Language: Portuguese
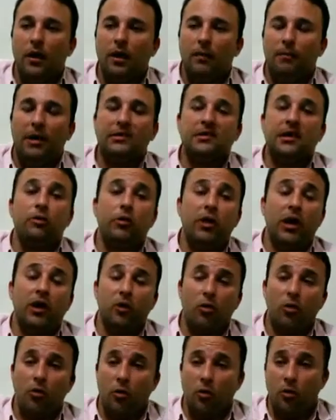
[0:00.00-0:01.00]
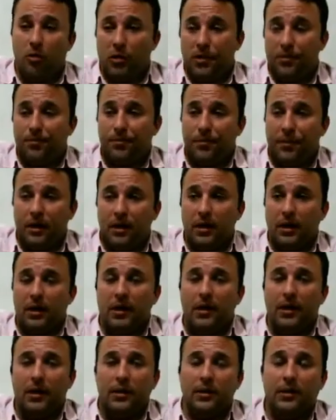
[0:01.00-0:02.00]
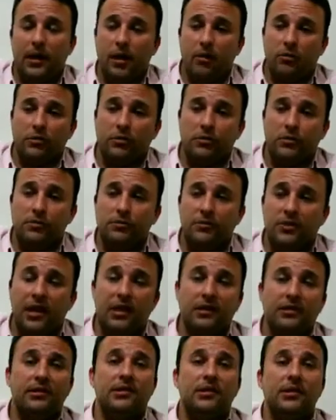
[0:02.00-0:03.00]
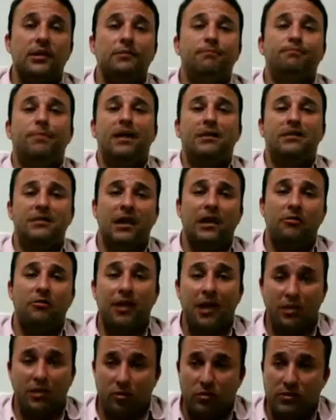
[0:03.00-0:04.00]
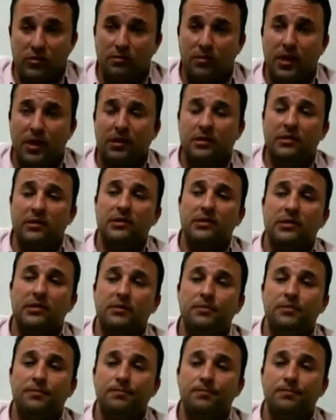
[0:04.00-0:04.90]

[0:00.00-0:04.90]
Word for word: Mas aí o que é que ocorre? é, de Elcio. Já se passaram 14 meses